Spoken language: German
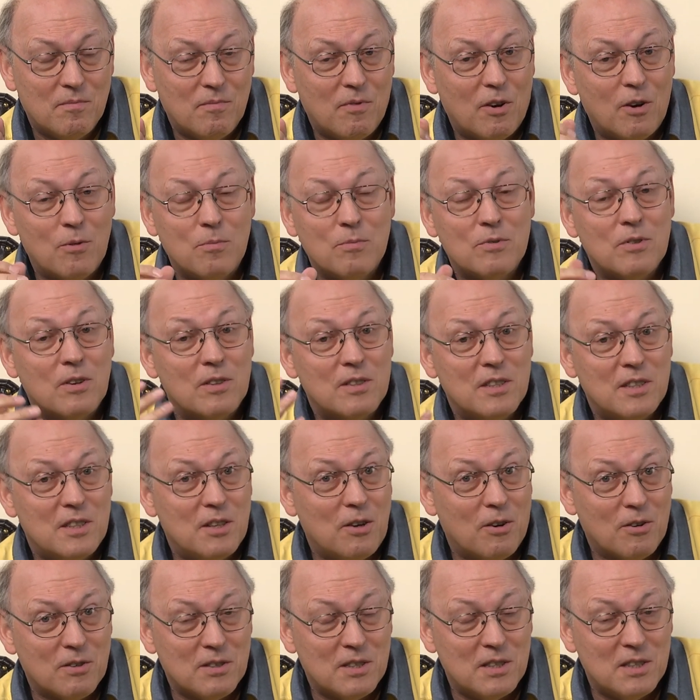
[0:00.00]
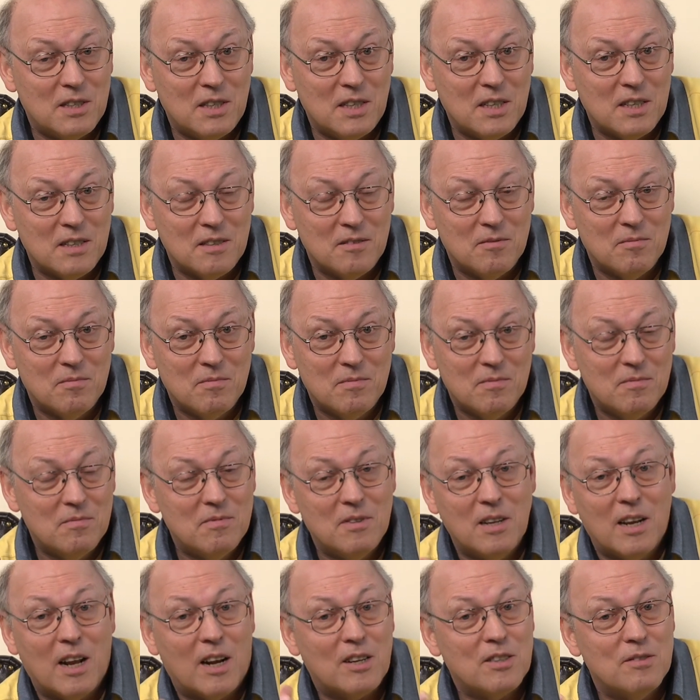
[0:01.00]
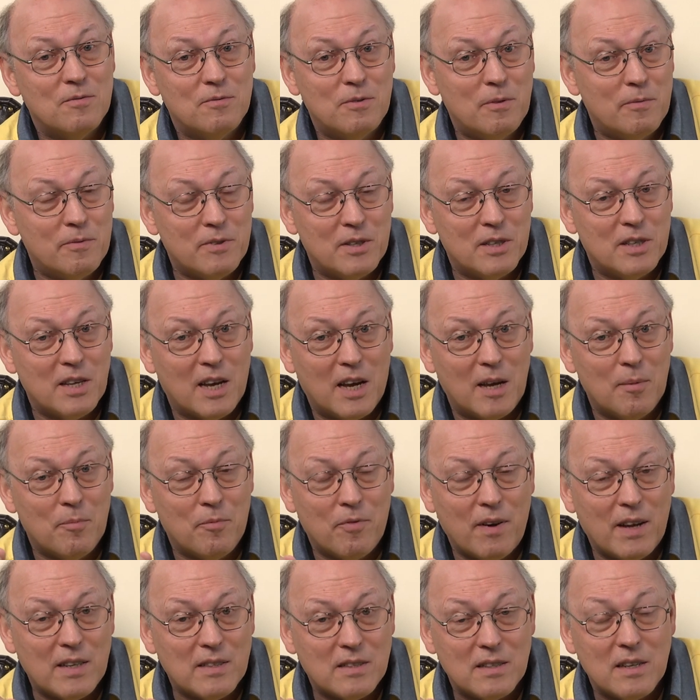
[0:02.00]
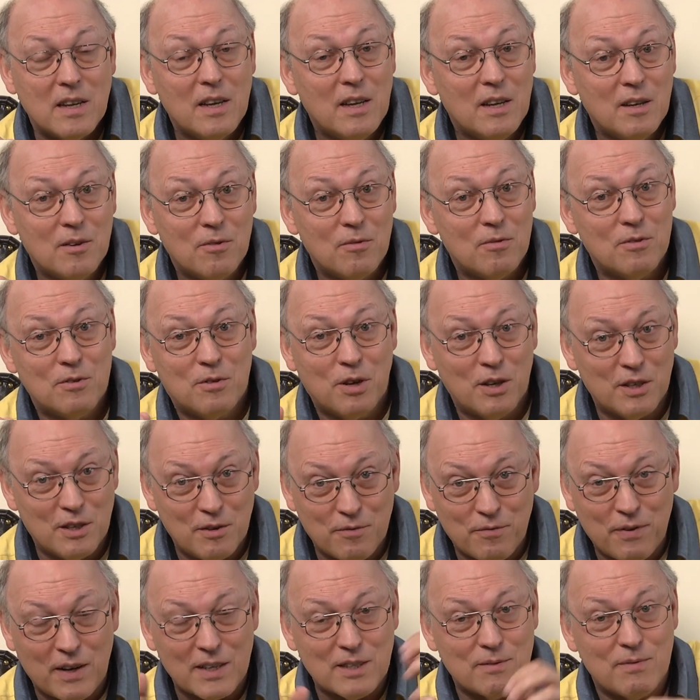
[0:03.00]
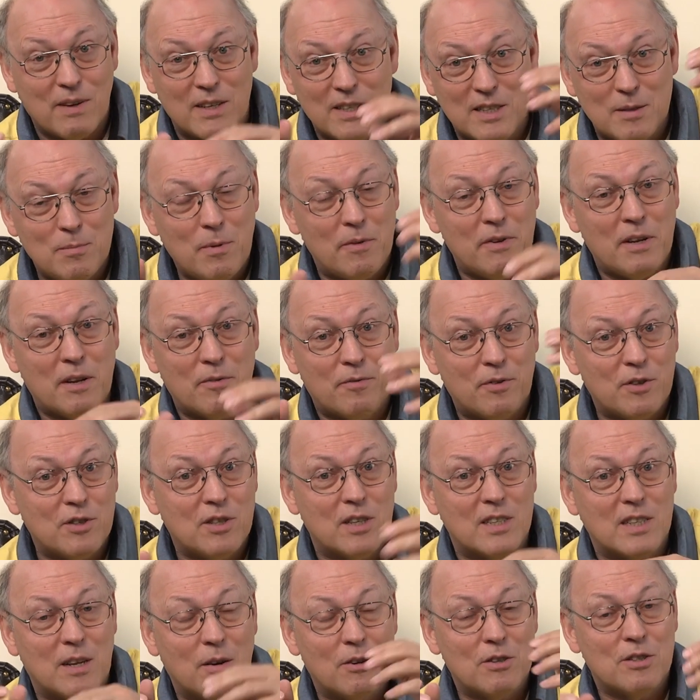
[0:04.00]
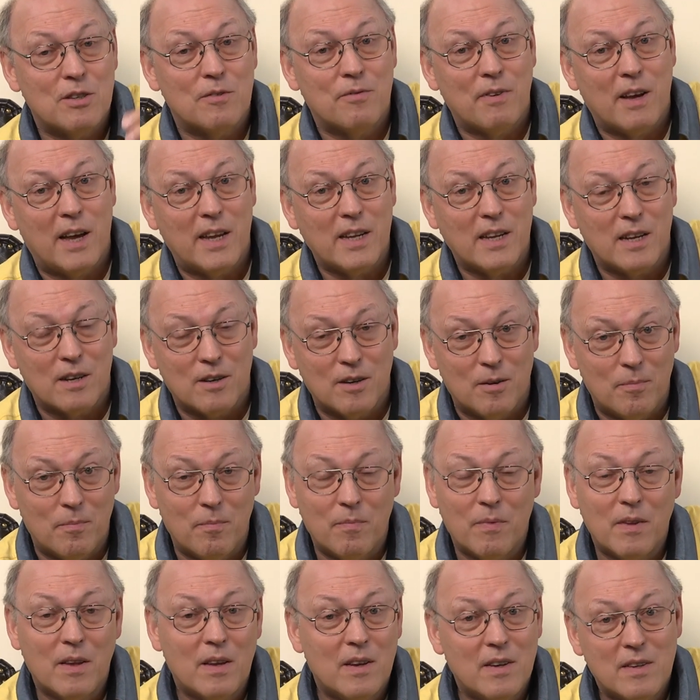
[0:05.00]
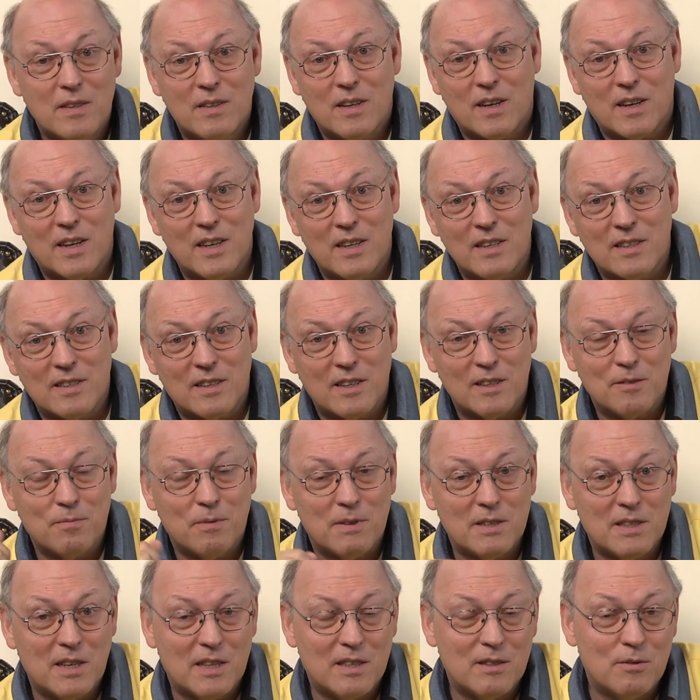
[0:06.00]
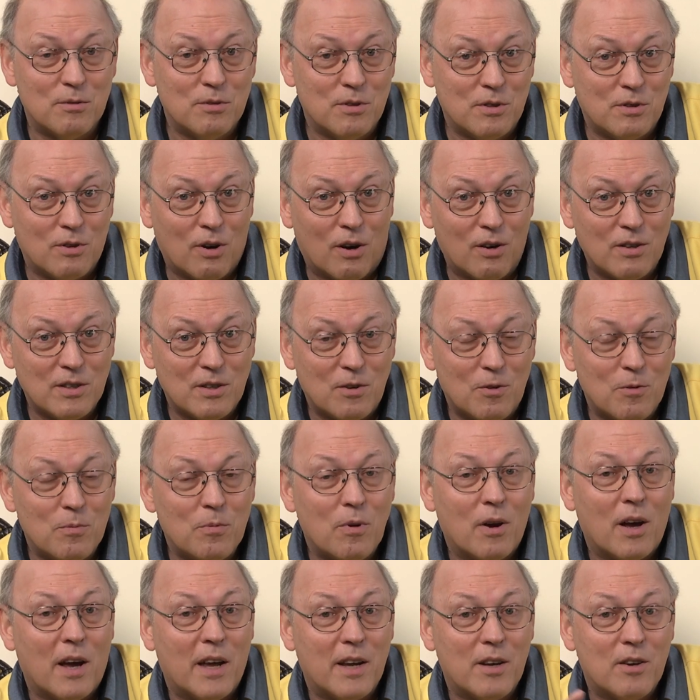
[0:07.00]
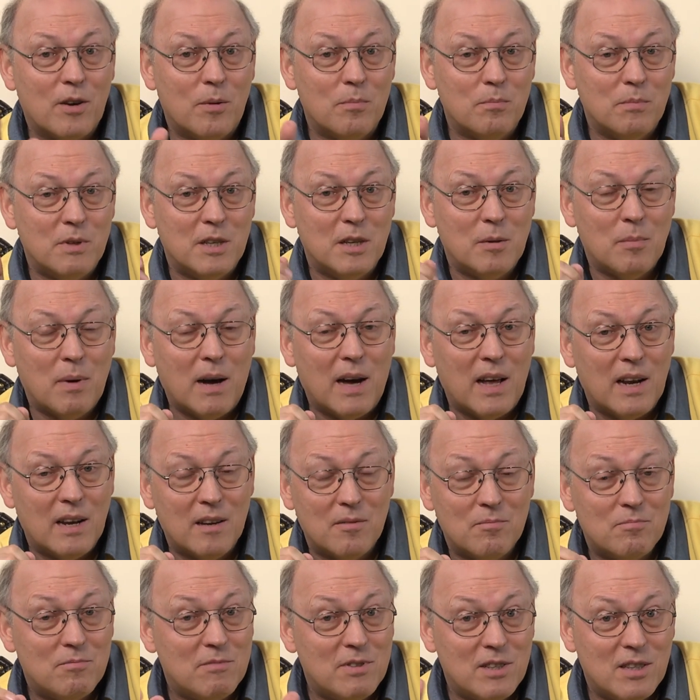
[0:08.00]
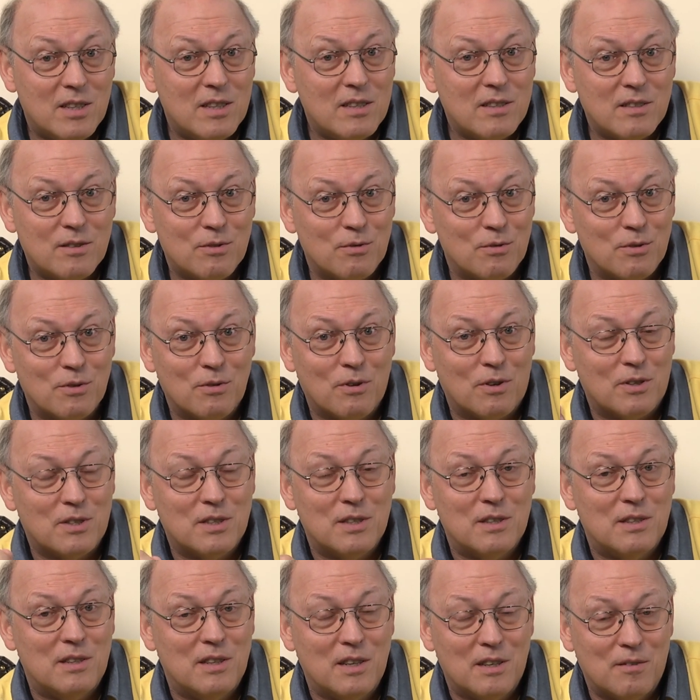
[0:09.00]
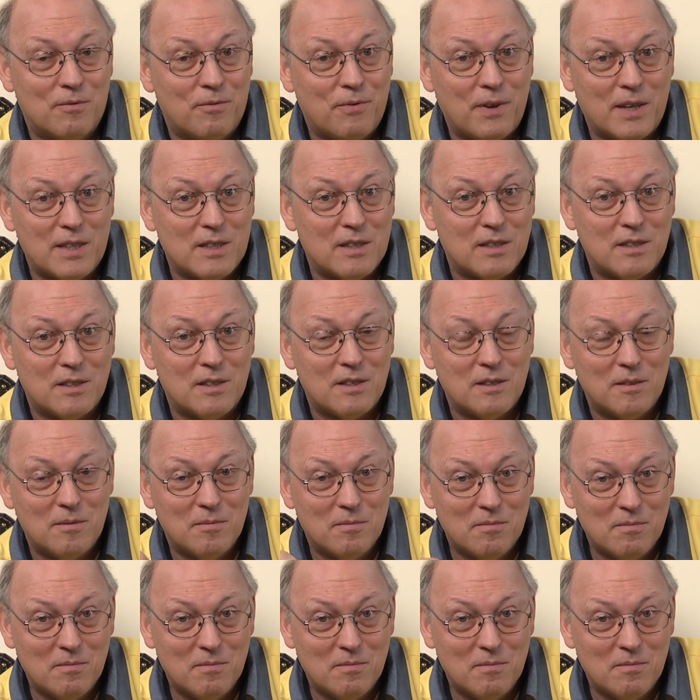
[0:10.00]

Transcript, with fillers: Warum sollte die oxidieren? die lag schon 50 Jahre im Fass und durch die Fasswand ist immer wieder frischer Sauerstoff reingekommen. Dagegen ist das, was jetzt durch den Korken da oben noch reinkommt, minimal. Die ist durchoxidiert, fertig.